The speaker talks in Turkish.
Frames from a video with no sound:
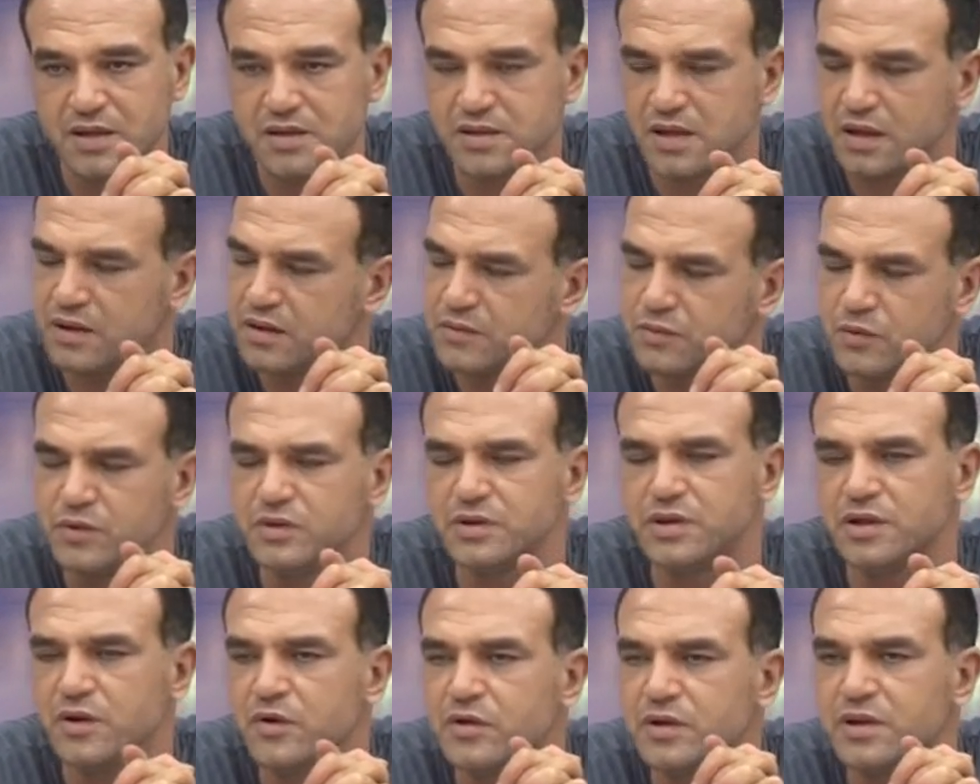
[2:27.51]
Sen de
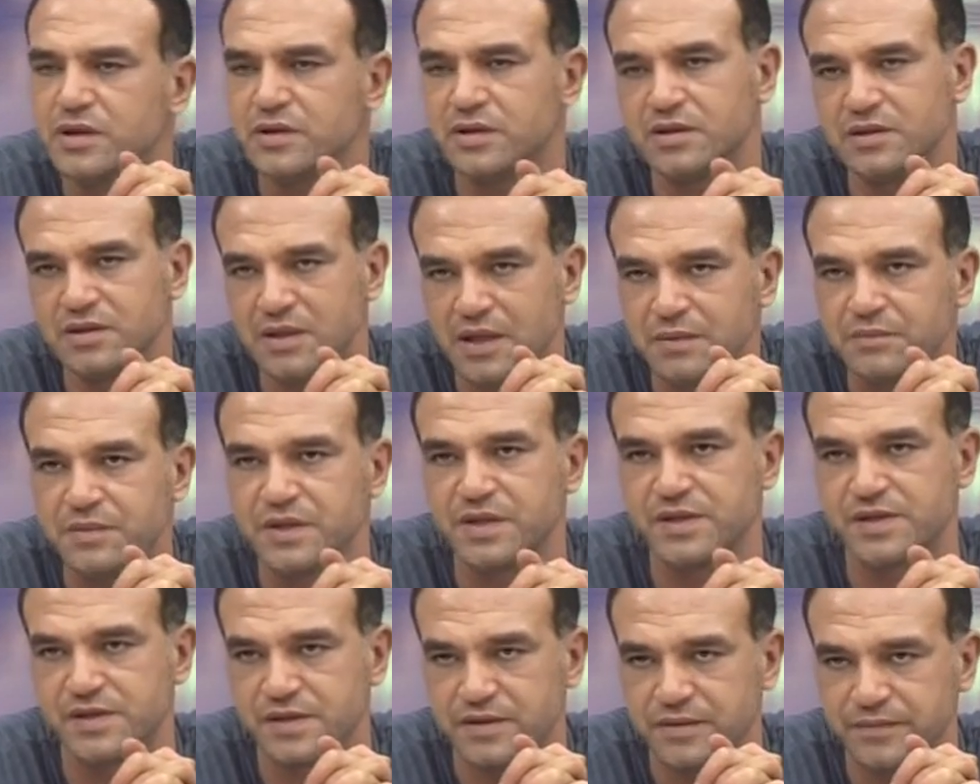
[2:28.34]
bunun iyi örneklerinden
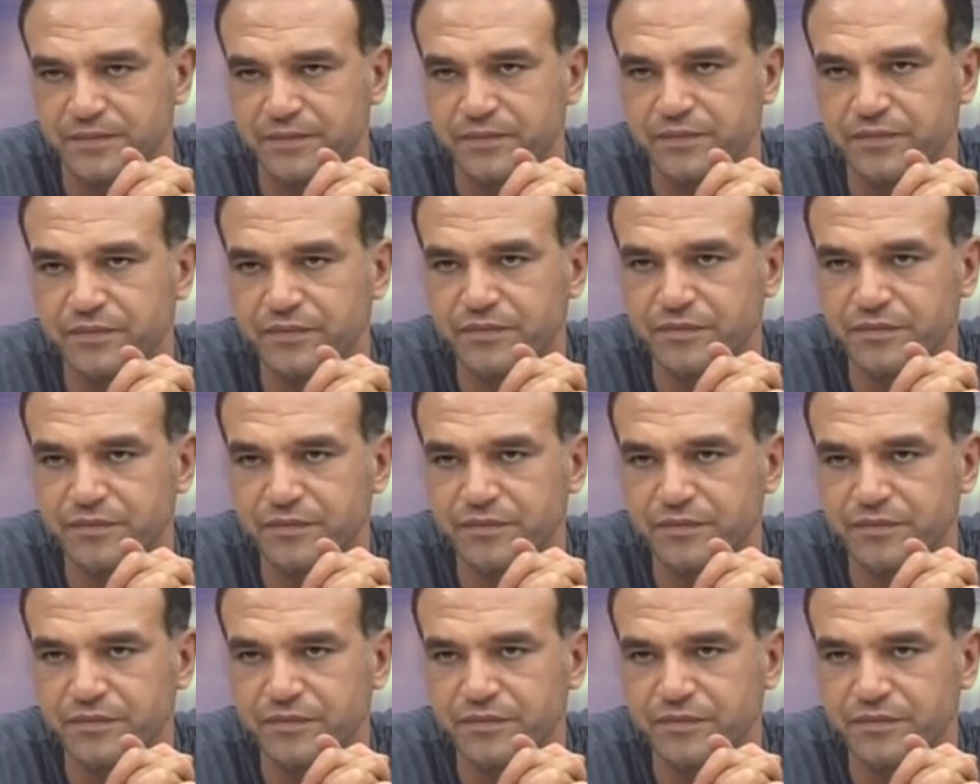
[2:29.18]
birisin. Sağ